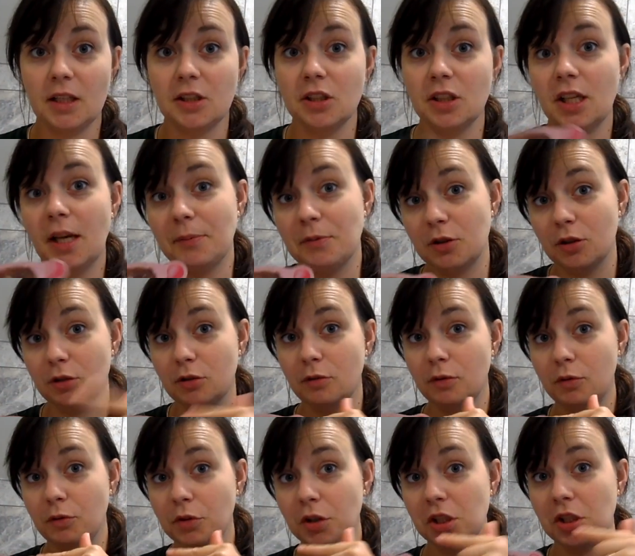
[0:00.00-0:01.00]
Także ja
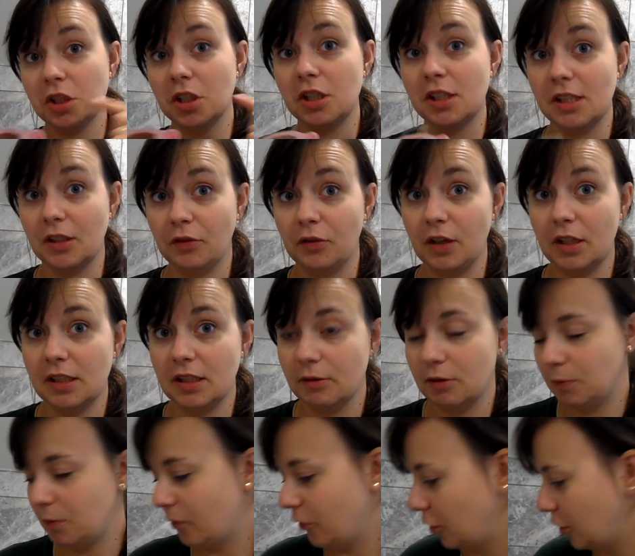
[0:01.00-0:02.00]
przygotowywuję się i za chwilę
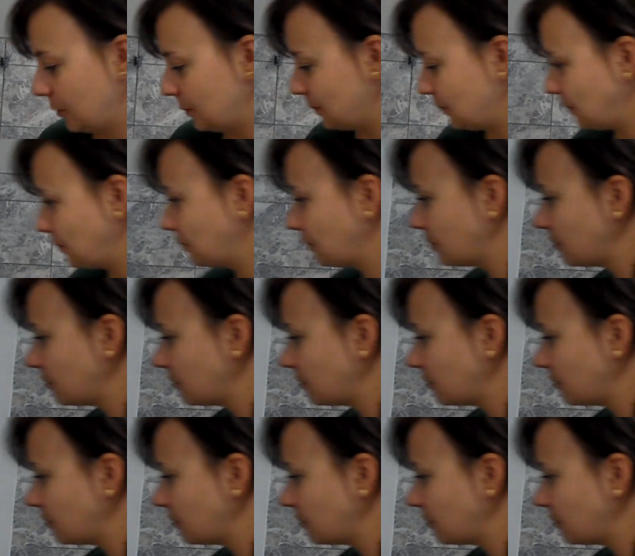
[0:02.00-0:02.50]
jestem z powrotem.